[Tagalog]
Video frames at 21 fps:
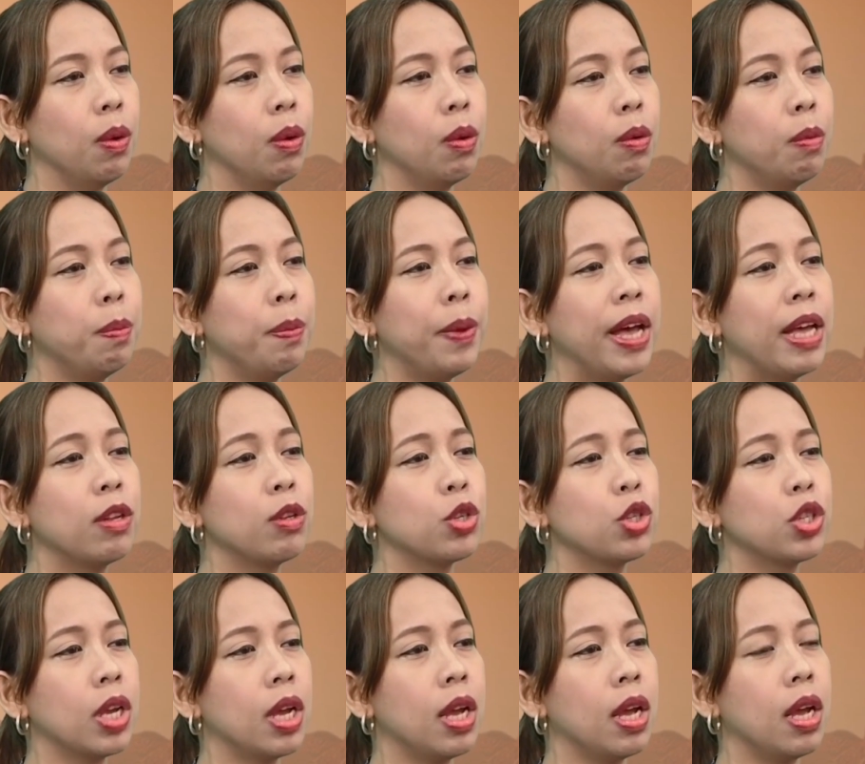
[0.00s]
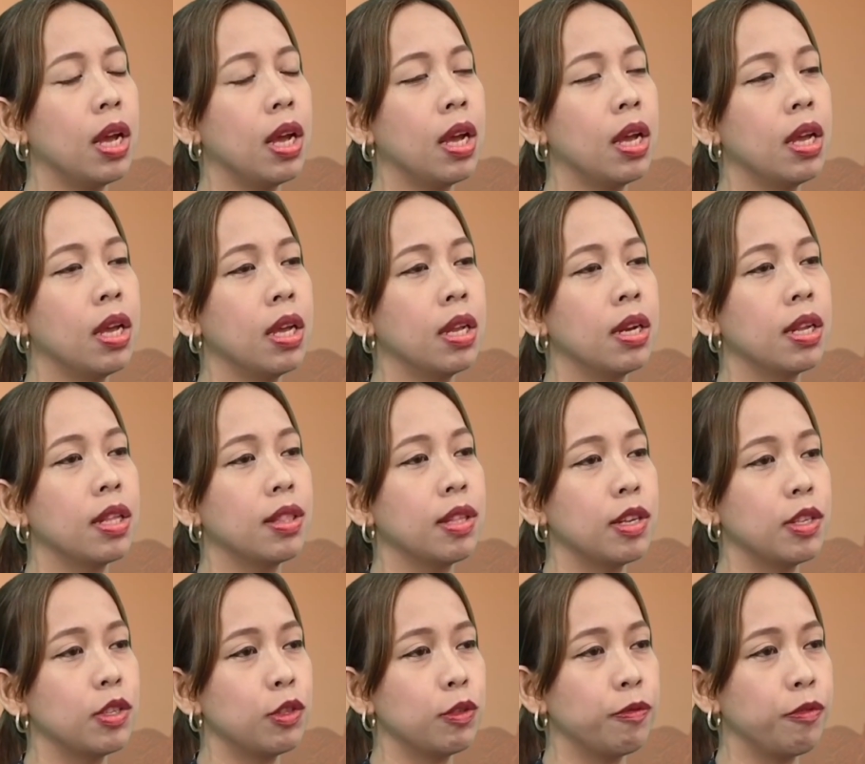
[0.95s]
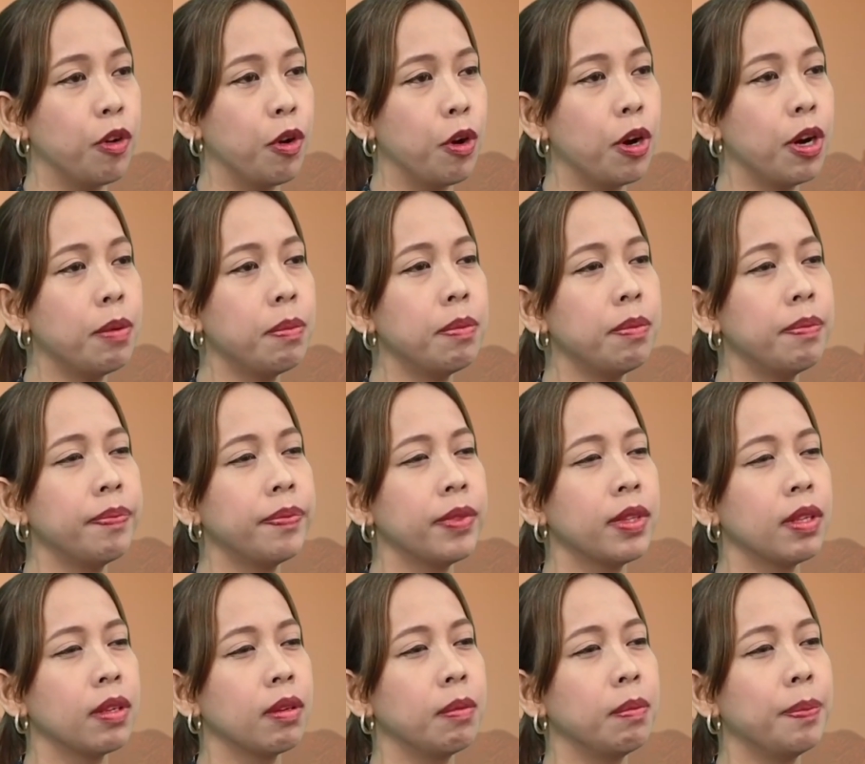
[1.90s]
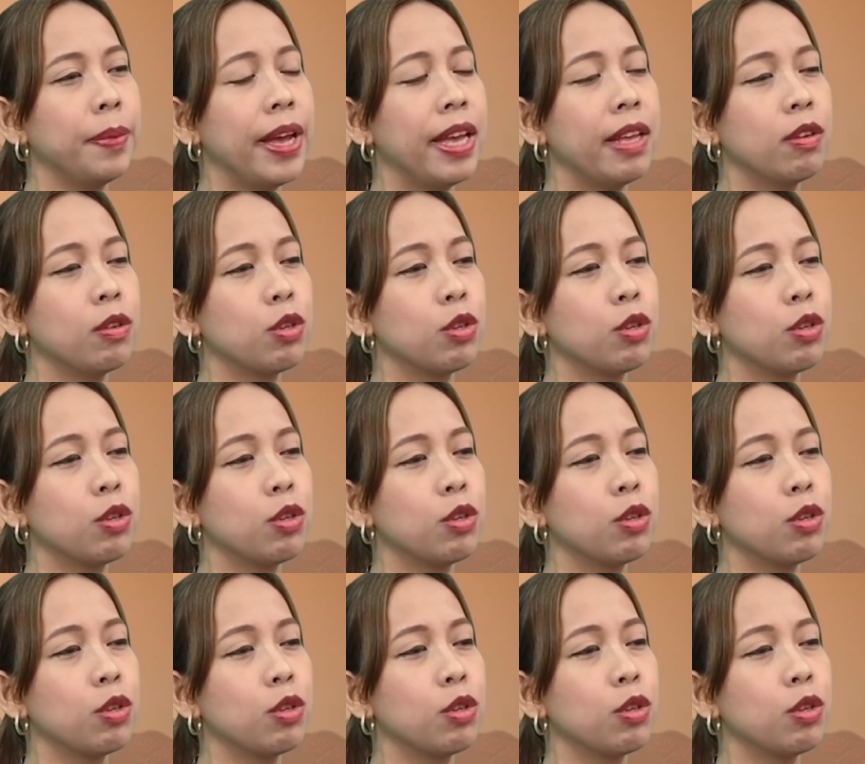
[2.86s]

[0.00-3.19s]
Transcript: kung paano siya na-transform, kung paano